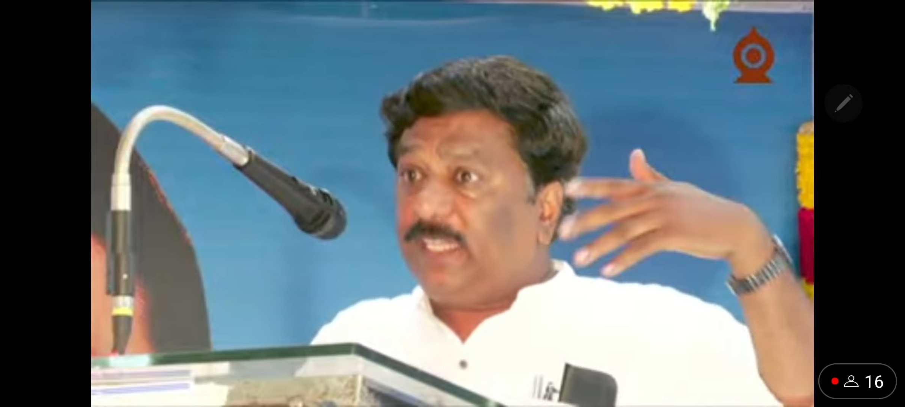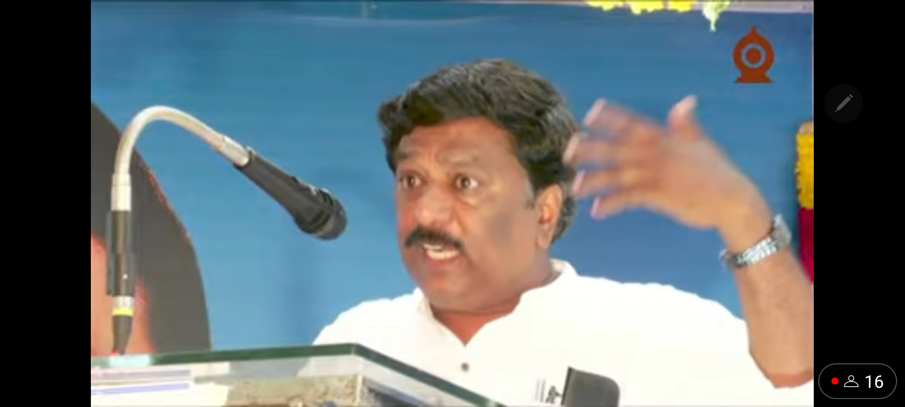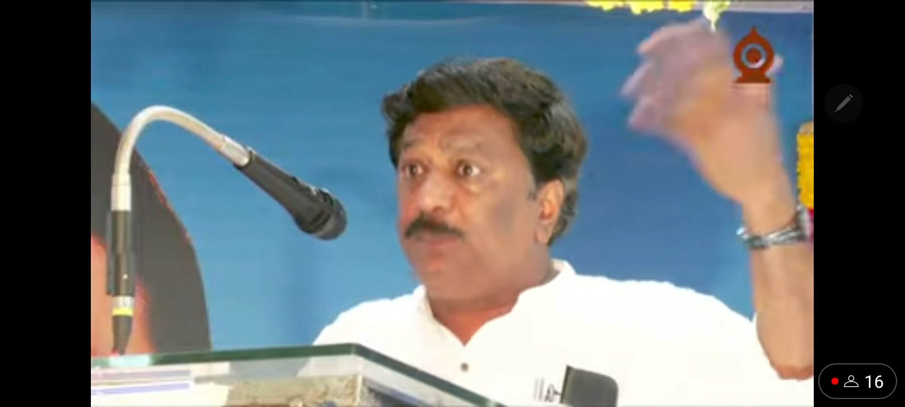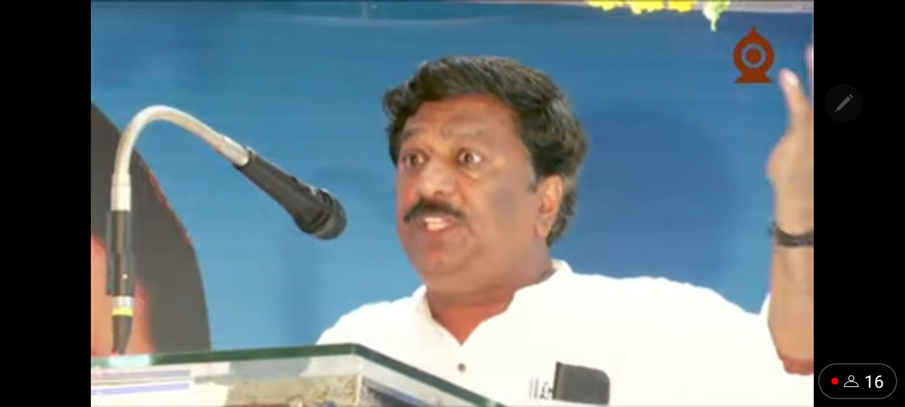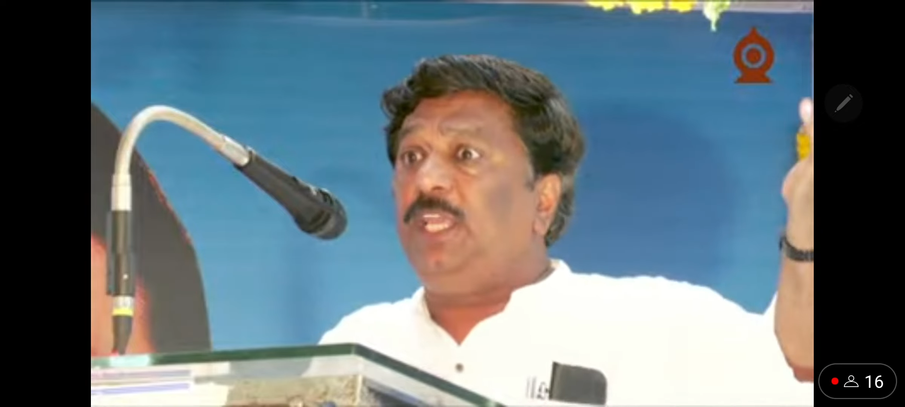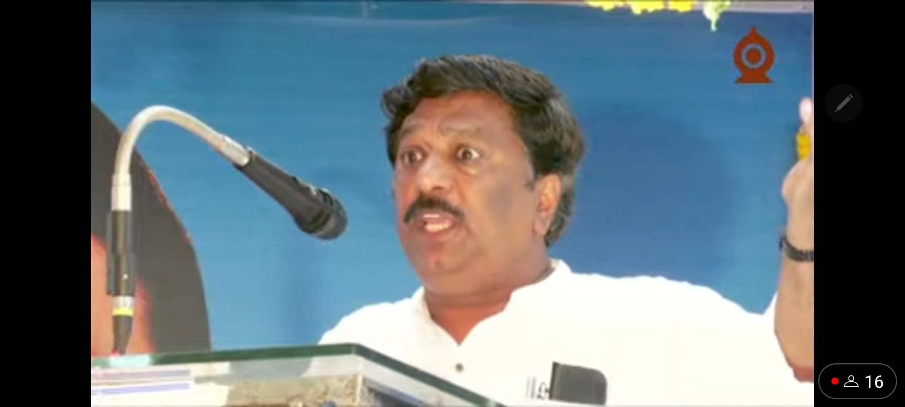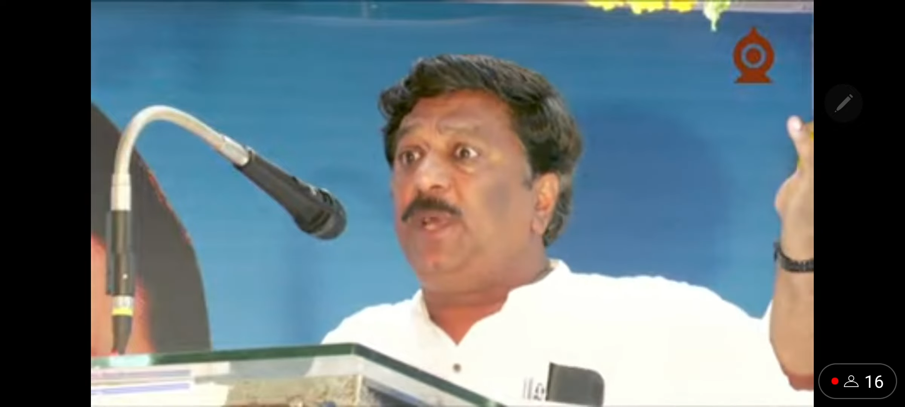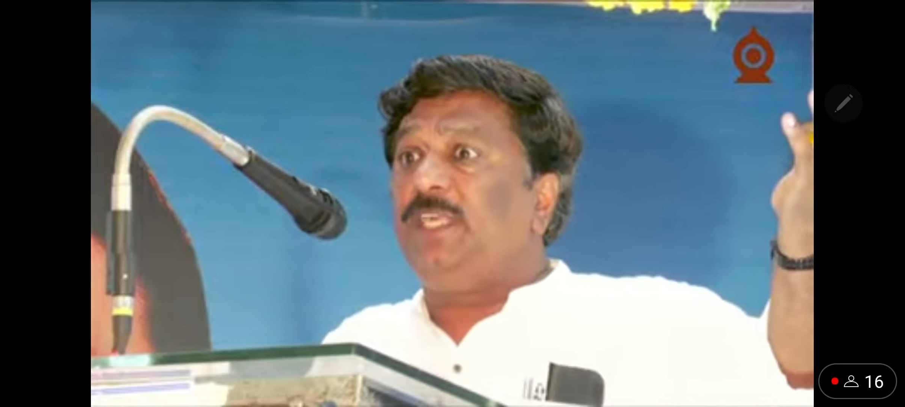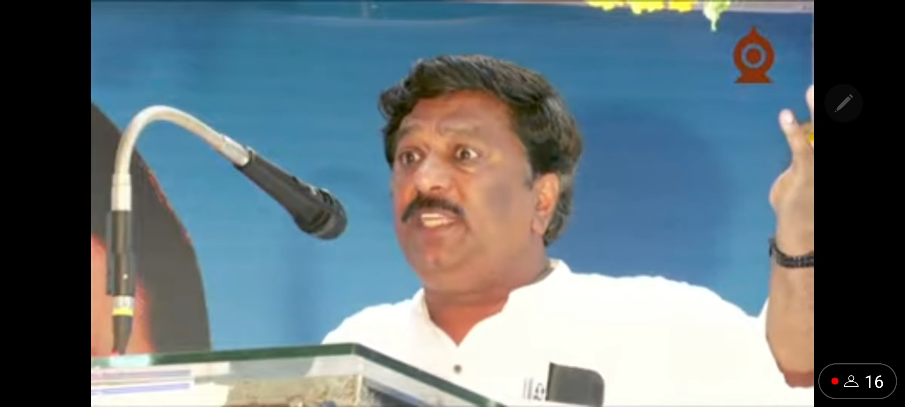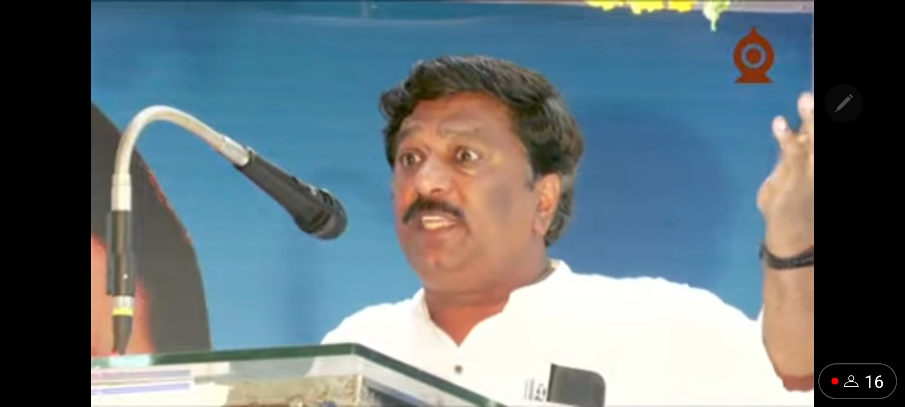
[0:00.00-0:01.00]
கணபதியை
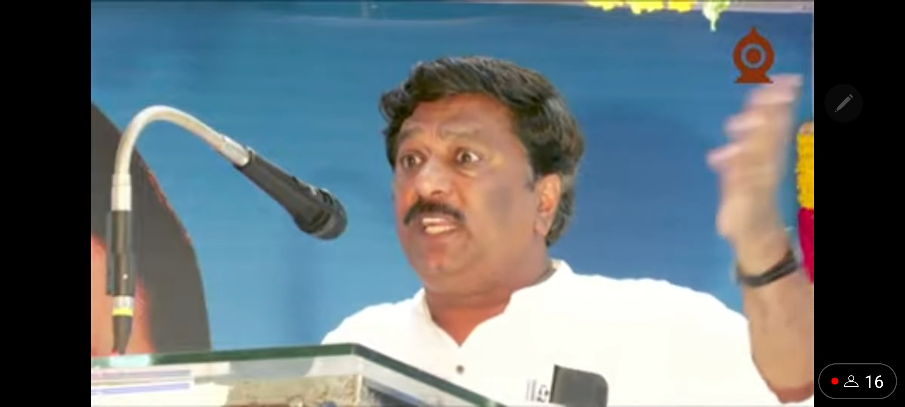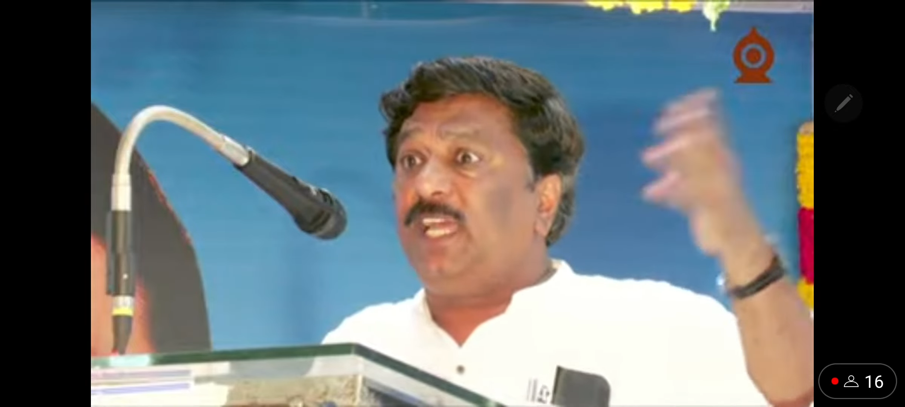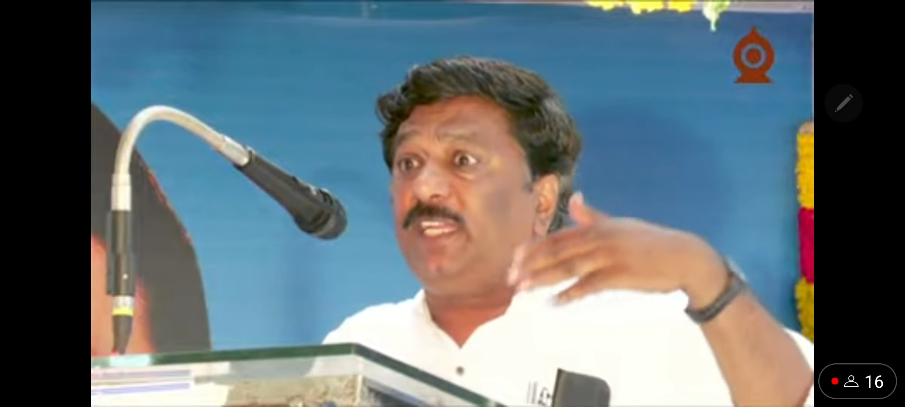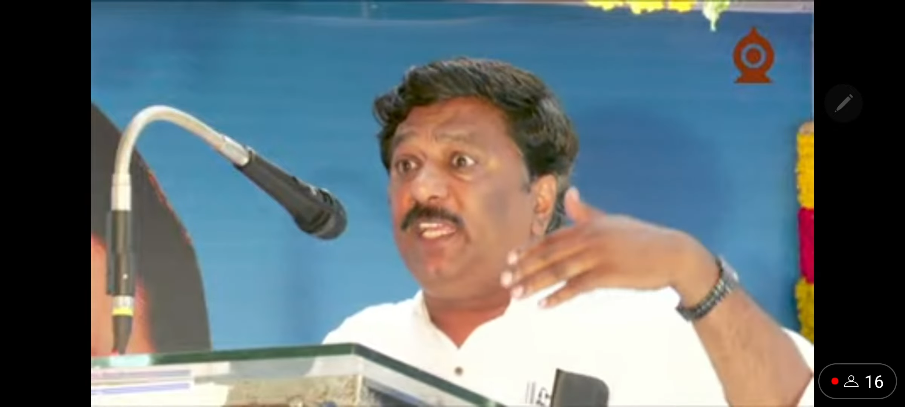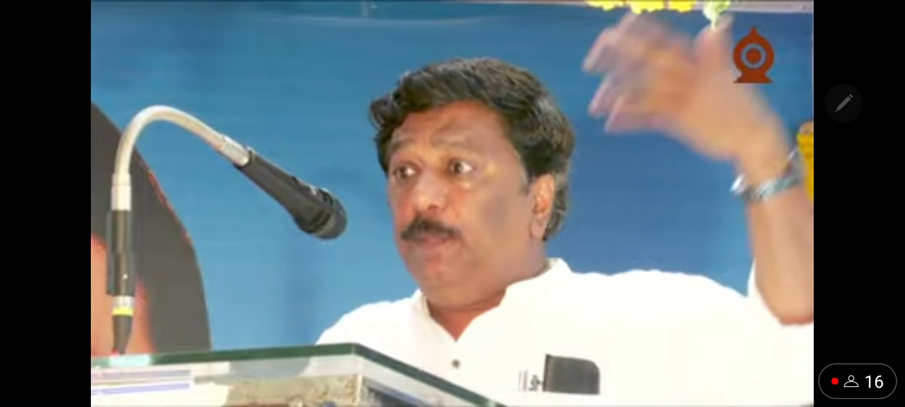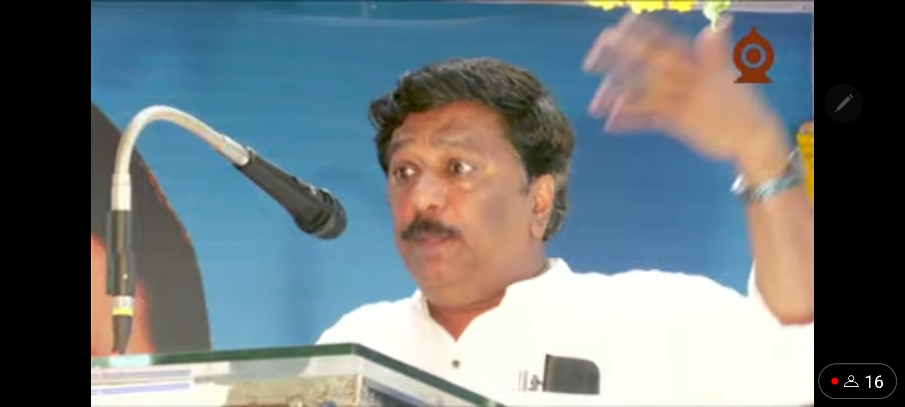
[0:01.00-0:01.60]
பாடியிருக்கிறாரே